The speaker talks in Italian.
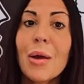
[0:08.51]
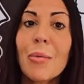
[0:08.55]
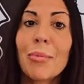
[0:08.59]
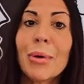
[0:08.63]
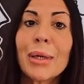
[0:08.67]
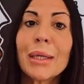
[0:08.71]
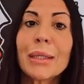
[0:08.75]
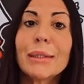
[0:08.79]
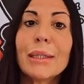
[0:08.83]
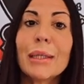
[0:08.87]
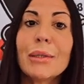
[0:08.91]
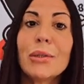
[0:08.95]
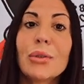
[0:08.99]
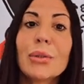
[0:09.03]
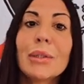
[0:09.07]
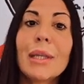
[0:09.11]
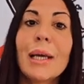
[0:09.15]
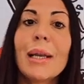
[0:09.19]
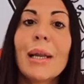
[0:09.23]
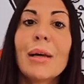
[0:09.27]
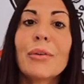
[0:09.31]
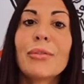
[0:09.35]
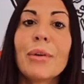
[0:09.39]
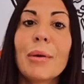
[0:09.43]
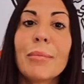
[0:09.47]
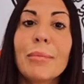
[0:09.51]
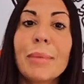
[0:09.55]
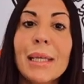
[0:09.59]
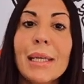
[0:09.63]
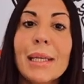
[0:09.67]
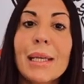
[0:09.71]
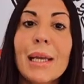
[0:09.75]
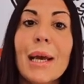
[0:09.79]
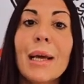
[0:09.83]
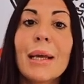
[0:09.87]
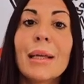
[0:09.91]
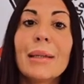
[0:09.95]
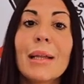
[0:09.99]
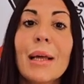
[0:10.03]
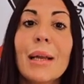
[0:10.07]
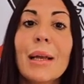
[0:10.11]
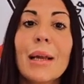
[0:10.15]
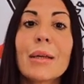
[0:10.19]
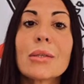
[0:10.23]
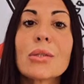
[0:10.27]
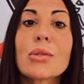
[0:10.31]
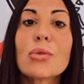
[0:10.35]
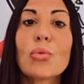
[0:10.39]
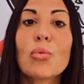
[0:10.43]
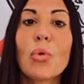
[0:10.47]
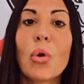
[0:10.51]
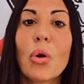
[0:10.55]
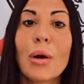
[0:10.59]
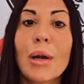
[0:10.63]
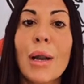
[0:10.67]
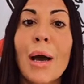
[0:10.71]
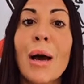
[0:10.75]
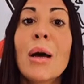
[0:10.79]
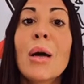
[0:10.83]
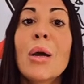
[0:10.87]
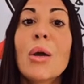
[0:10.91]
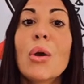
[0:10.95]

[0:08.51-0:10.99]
partendo dalla famiglia e dalla scuola.